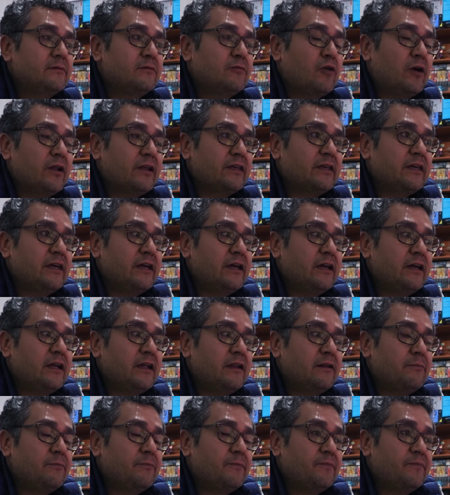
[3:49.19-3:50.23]

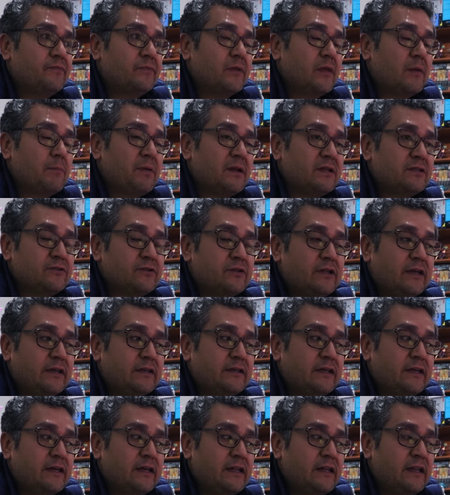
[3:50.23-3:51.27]
cualquier persona
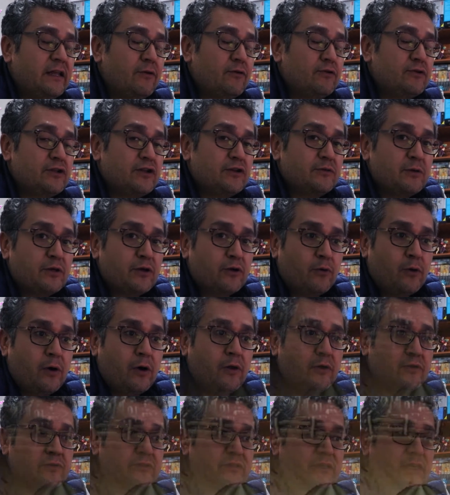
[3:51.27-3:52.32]
que le guste los videojuegos,